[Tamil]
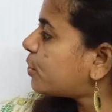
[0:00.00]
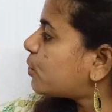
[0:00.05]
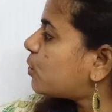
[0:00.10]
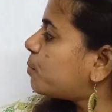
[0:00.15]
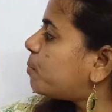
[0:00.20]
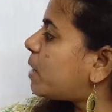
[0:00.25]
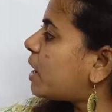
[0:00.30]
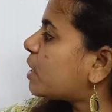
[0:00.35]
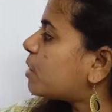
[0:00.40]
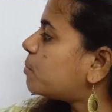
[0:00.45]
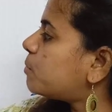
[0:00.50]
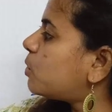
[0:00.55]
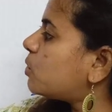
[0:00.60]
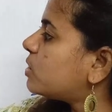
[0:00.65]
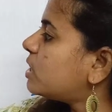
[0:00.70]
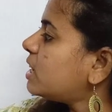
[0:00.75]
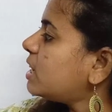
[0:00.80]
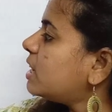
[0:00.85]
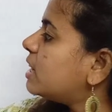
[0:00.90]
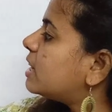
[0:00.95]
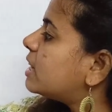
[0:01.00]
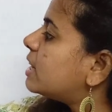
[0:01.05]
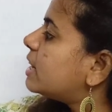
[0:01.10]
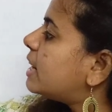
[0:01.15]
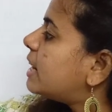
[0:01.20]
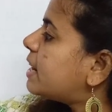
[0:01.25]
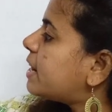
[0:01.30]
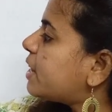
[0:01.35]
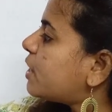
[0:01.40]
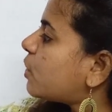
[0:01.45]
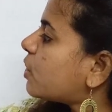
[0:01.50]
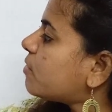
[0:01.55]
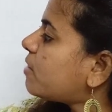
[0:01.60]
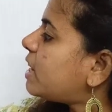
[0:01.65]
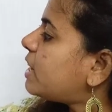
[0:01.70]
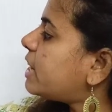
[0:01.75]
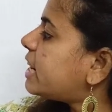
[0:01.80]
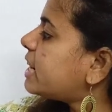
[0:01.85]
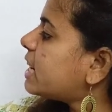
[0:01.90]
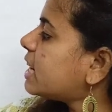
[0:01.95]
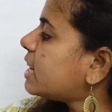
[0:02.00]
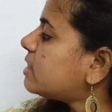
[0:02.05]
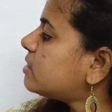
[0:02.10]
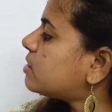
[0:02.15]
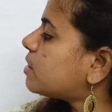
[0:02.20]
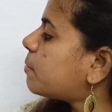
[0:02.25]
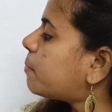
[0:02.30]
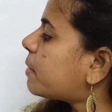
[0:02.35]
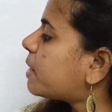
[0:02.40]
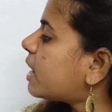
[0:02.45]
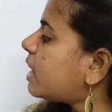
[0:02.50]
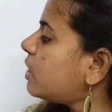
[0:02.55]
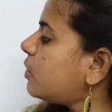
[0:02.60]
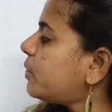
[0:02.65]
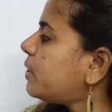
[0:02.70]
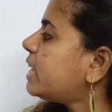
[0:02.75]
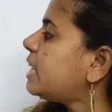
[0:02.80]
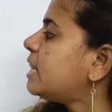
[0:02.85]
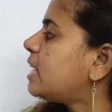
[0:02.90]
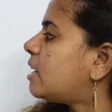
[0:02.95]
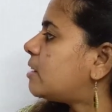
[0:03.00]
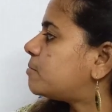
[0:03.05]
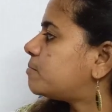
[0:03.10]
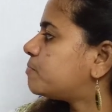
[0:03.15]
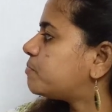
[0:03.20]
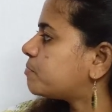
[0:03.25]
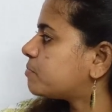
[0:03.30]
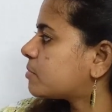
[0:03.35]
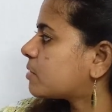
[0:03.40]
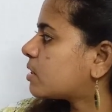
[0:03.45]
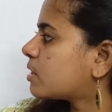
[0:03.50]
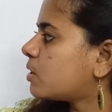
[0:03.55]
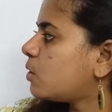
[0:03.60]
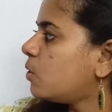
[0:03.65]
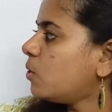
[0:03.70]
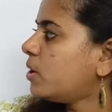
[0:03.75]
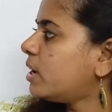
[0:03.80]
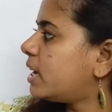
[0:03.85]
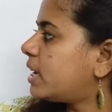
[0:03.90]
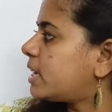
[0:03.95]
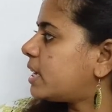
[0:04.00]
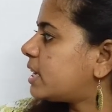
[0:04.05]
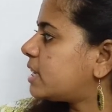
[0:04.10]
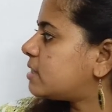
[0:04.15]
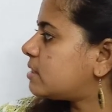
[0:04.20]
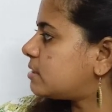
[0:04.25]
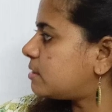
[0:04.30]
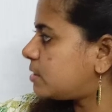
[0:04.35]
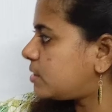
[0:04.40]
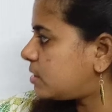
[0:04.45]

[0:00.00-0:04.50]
டு டூ பார்க்கும்போது டீயோட வேல்யூ என்ன கன்சிடர் பண்ணாலும் டீ தான் ஓகே இங்கே